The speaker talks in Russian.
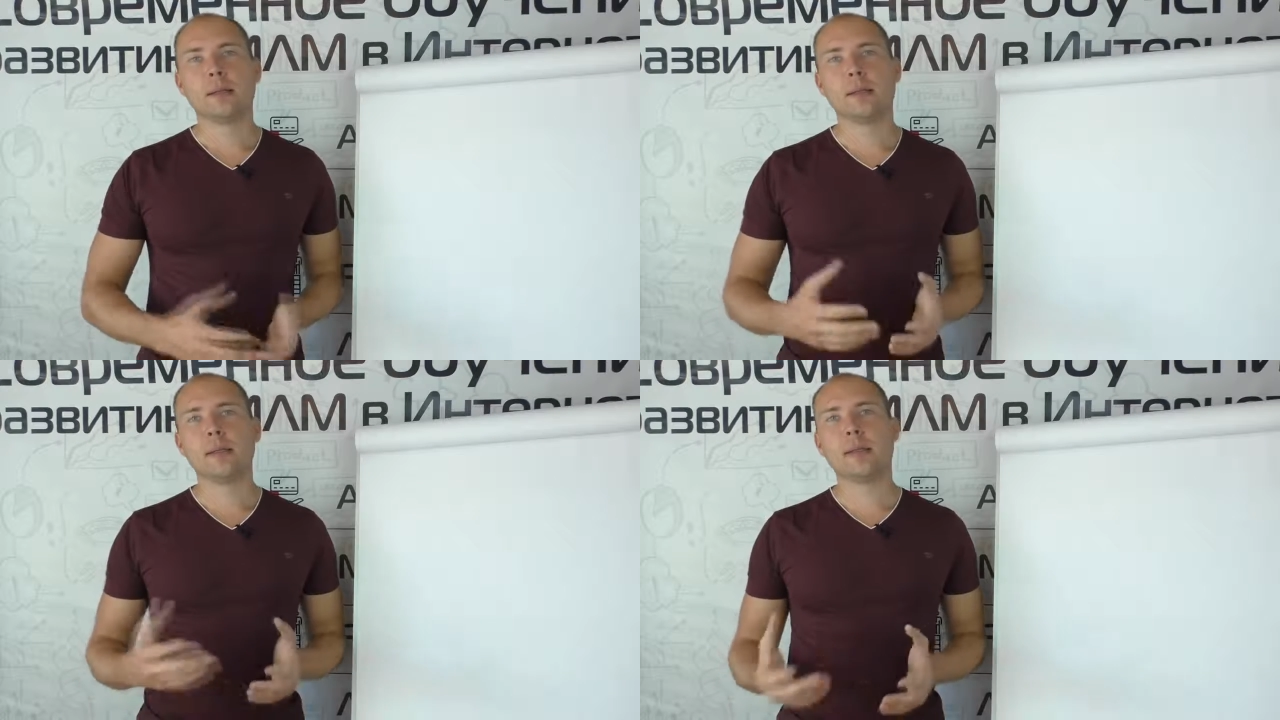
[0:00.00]

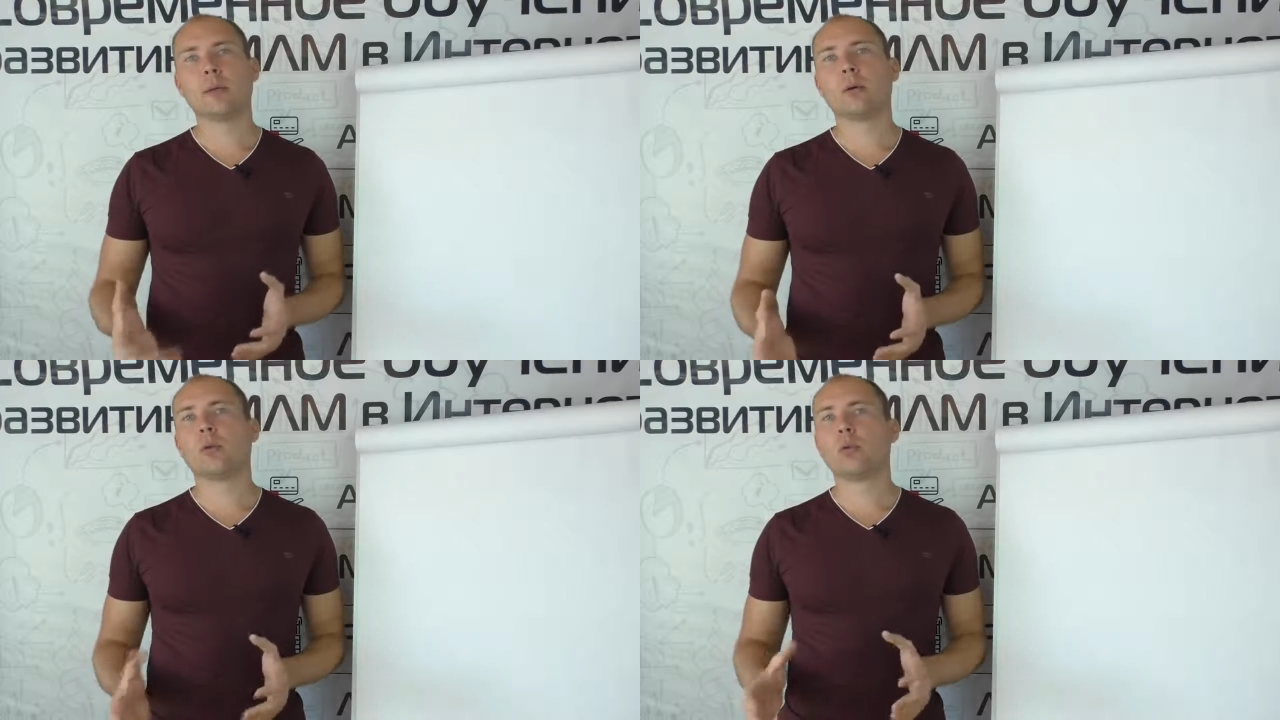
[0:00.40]

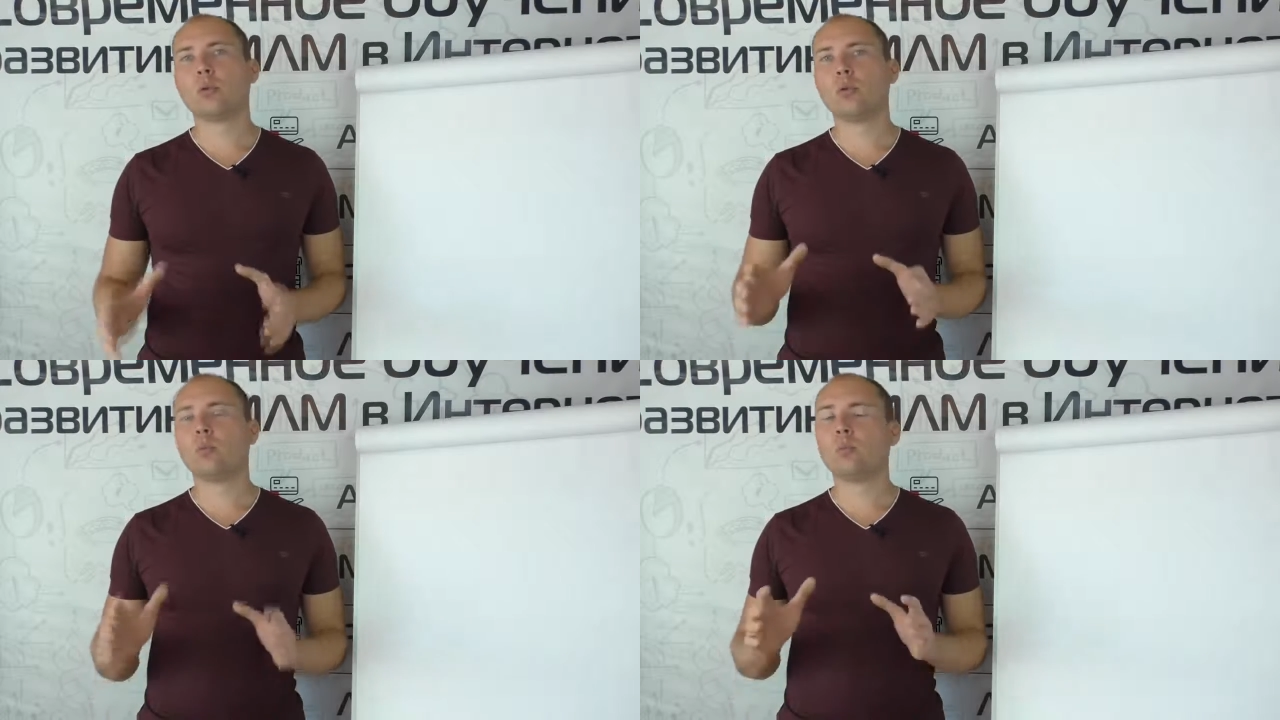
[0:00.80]
И
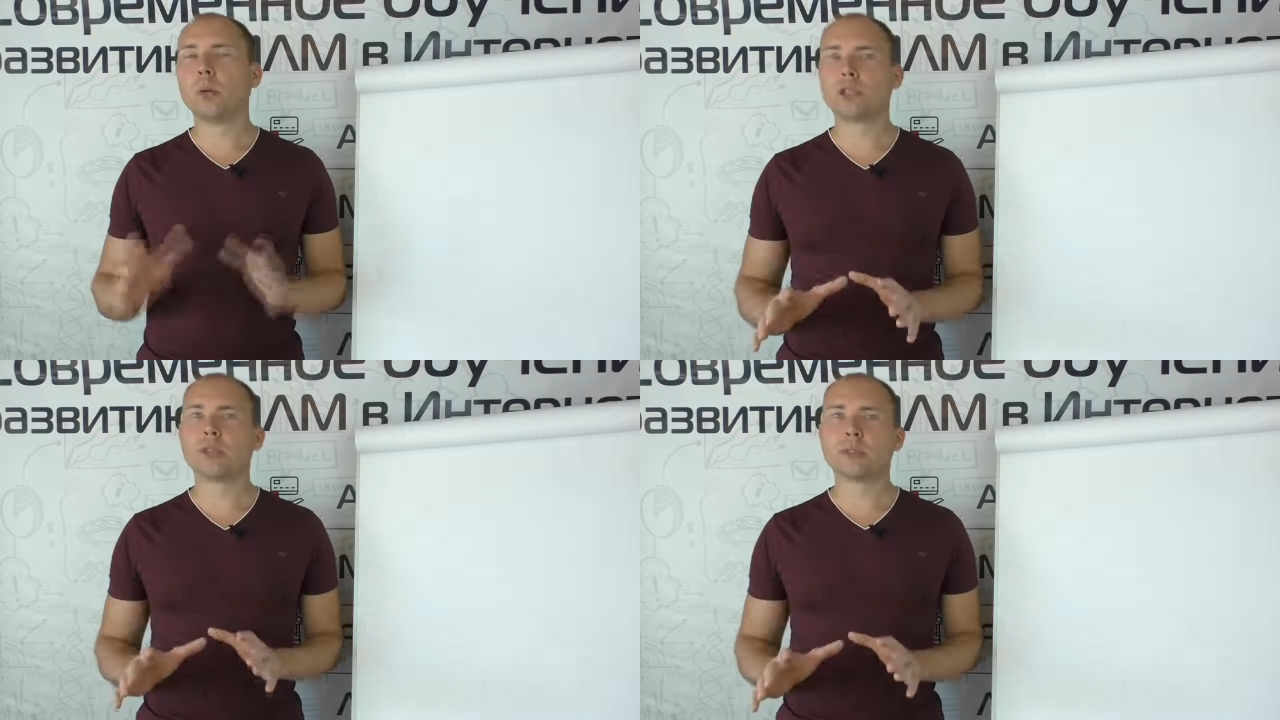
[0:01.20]
у
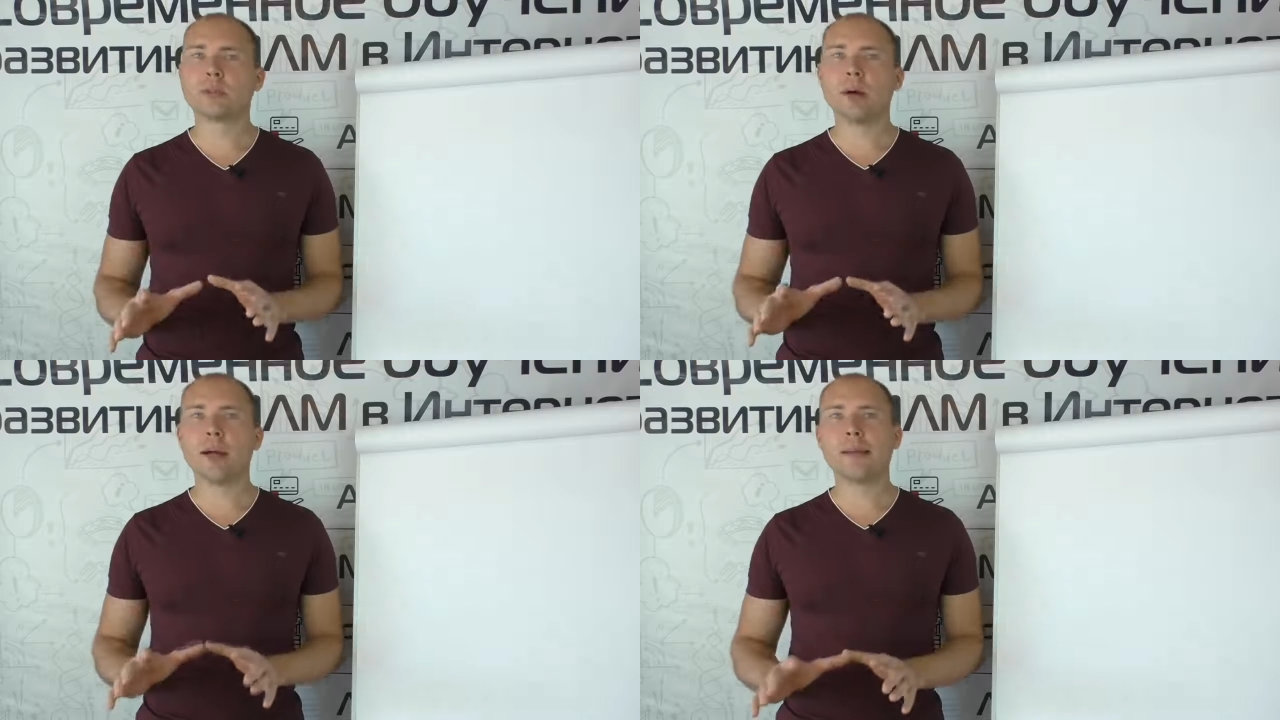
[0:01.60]

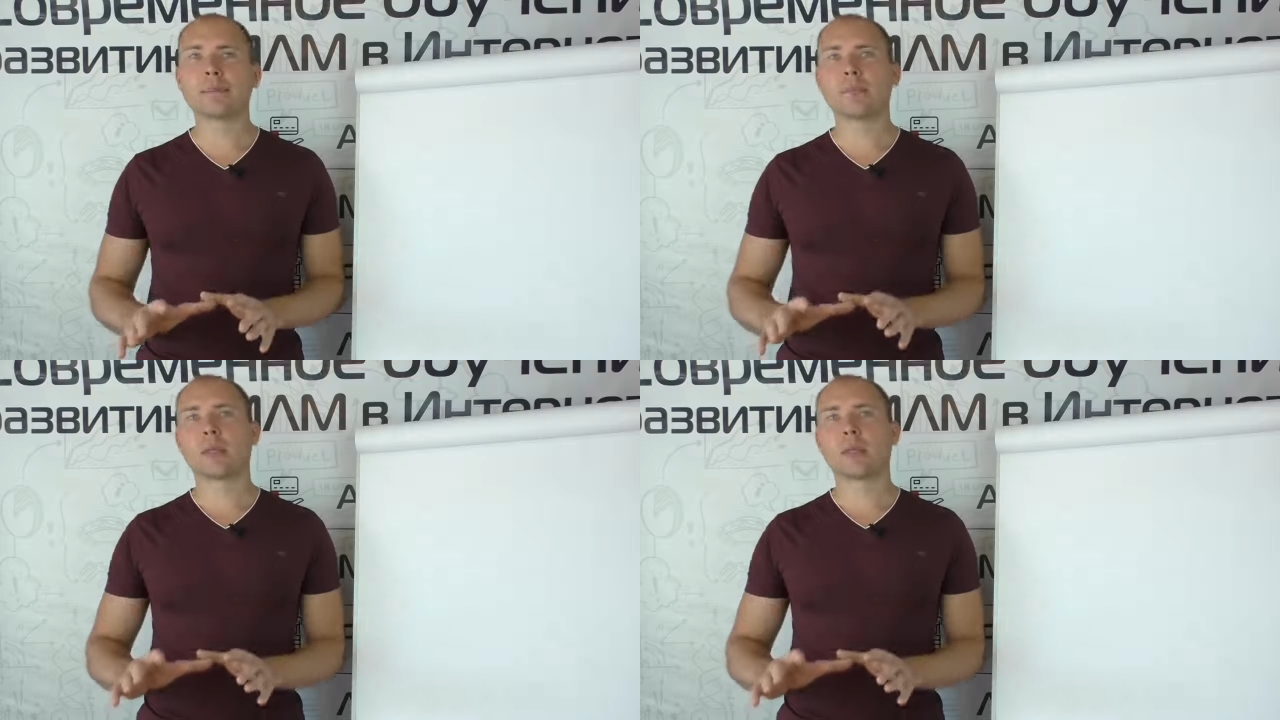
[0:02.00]
большинства